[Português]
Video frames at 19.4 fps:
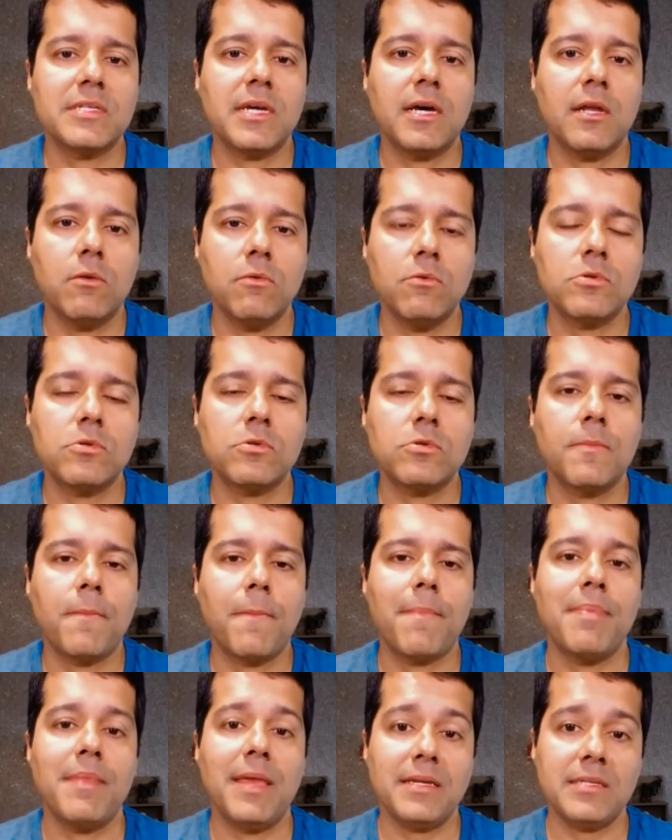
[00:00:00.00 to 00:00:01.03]
anúncio
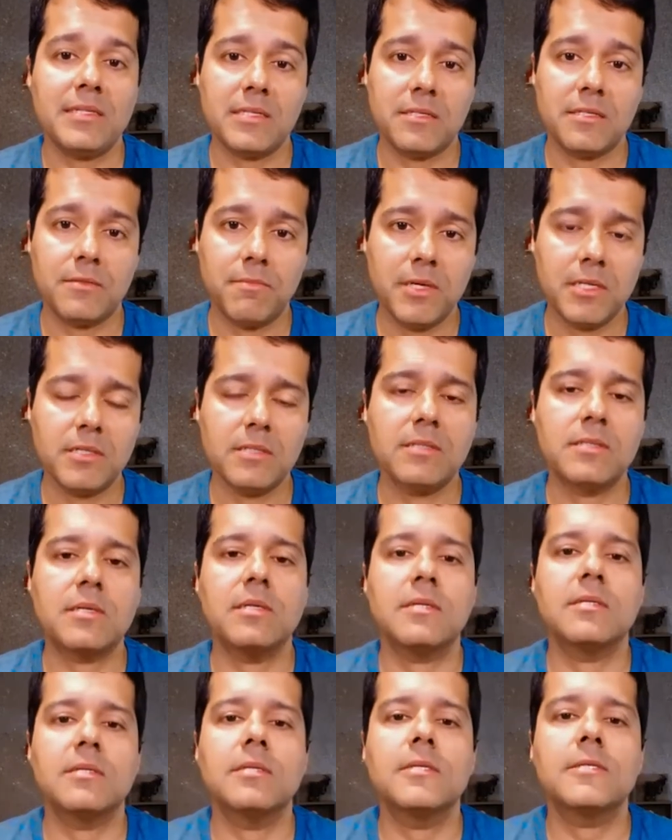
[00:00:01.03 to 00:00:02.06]
nessas mídias que
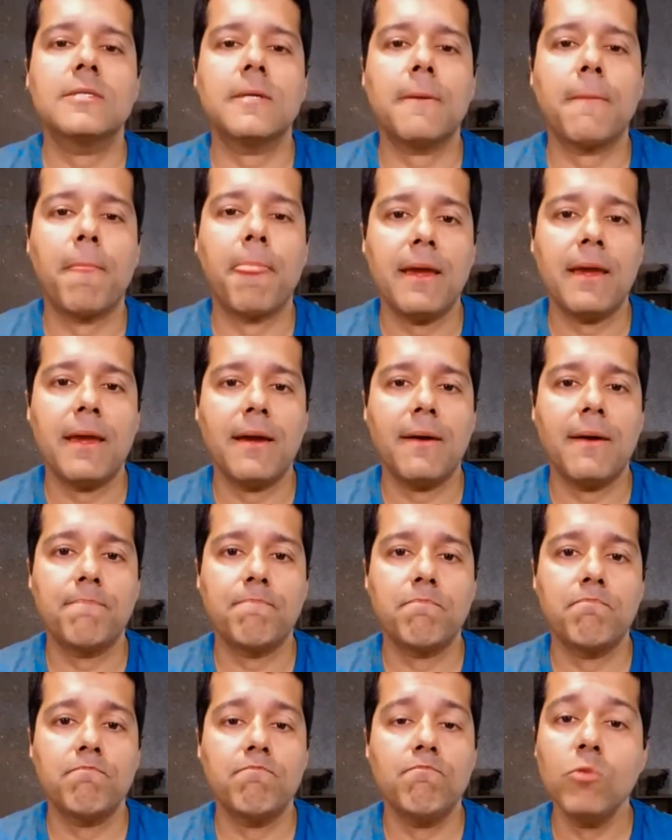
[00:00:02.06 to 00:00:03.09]
existem é
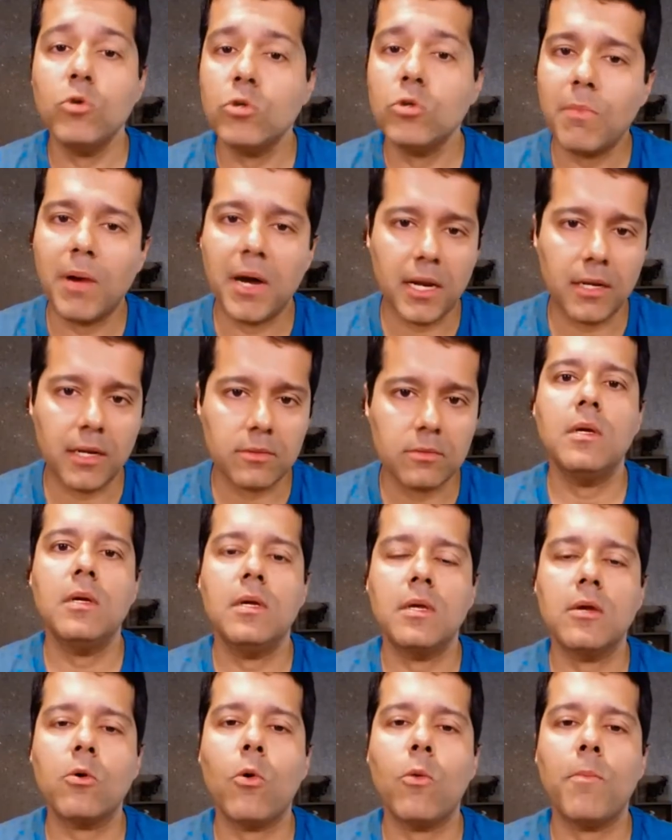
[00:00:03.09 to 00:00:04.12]
muito barato
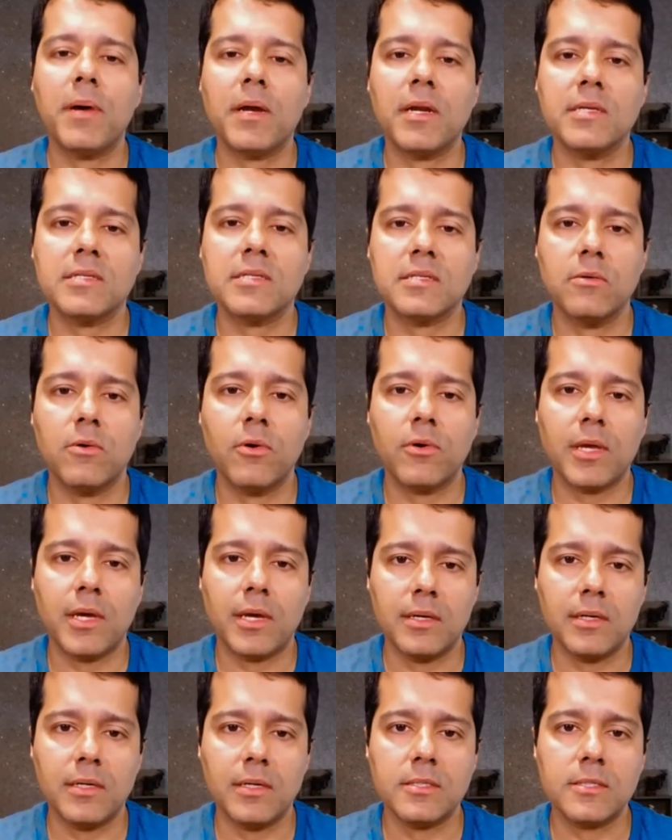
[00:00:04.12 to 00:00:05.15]
em comparação ao que
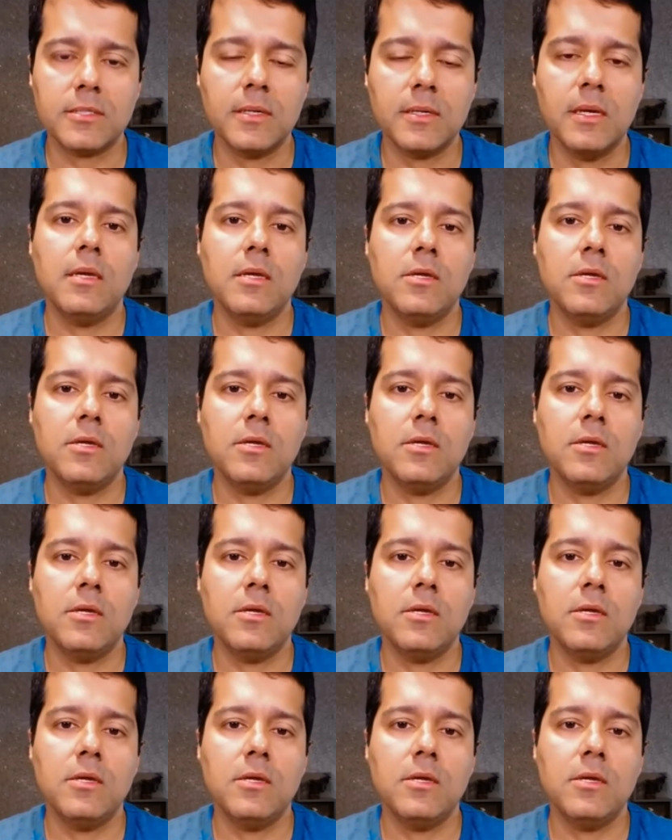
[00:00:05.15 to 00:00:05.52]
era antes.